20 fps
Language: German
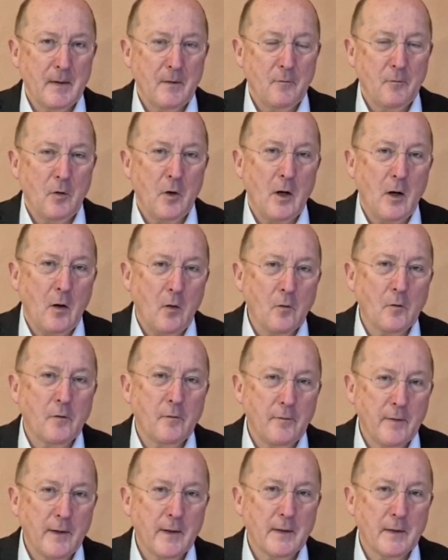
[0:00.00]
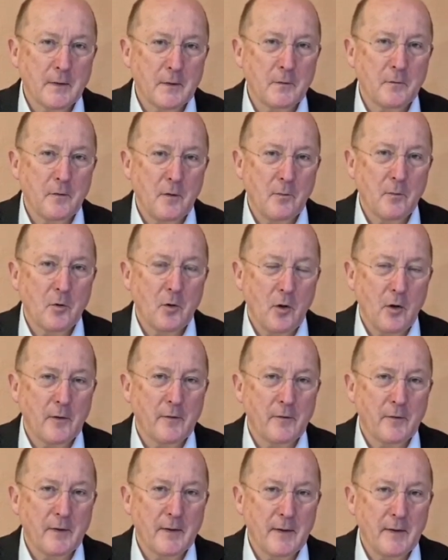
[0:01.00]
vorauswirkend vom
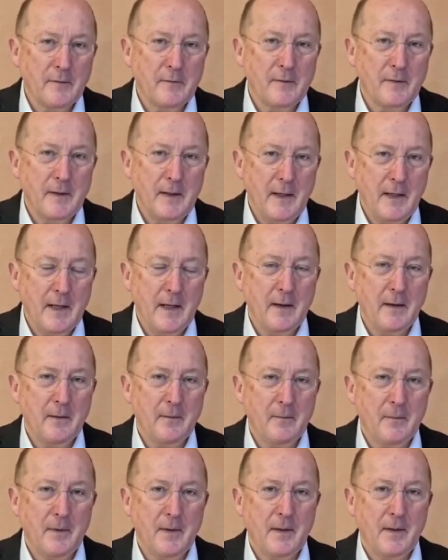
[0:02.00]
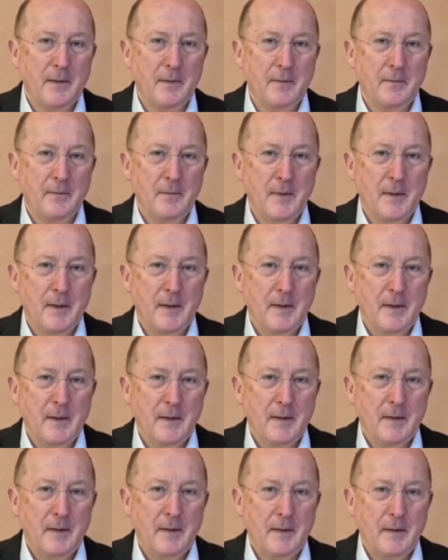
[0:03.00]
Kreuze Christi her
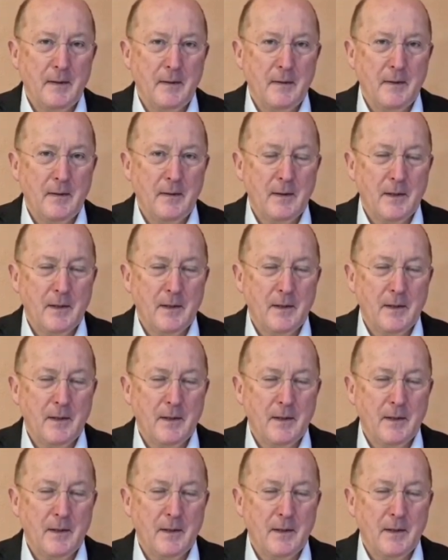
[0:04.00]
äh, äh,